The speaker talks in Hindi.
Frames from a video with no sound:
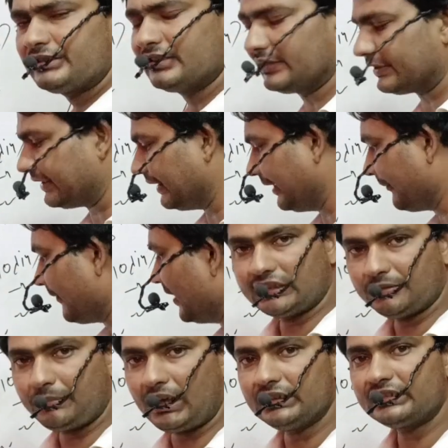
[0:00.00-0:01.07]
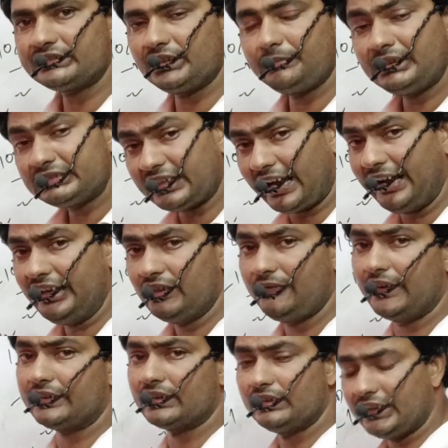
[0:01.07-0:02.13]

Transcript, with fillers: चलती है अच्छा बात करते हैं भाई साइड इफेक्ट